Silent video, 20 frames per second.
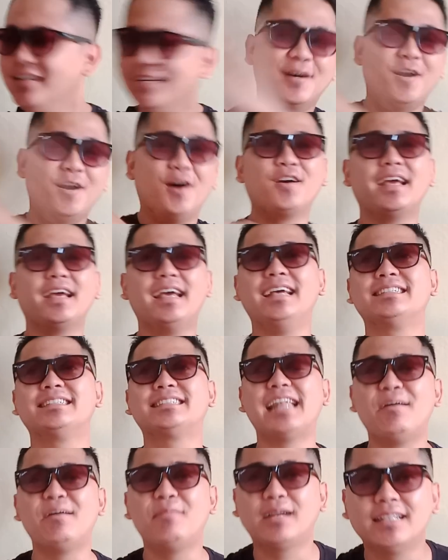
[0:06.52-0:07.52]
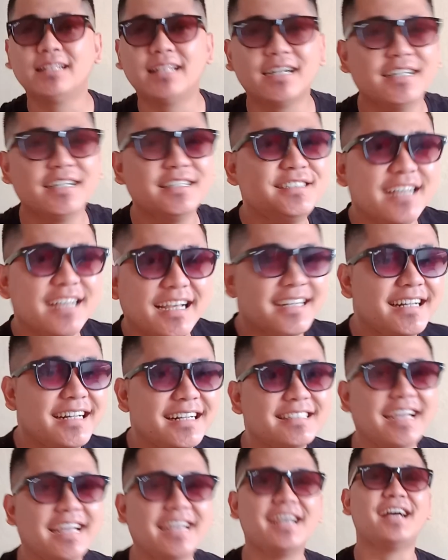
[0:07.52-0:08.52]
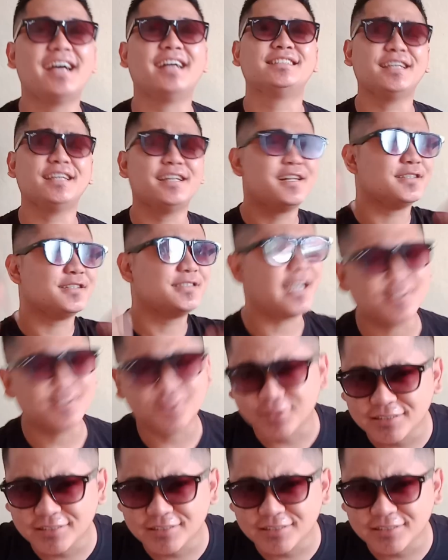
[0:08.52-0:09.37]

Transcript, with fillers: Oke, selamat datang di channel saya, channel Satu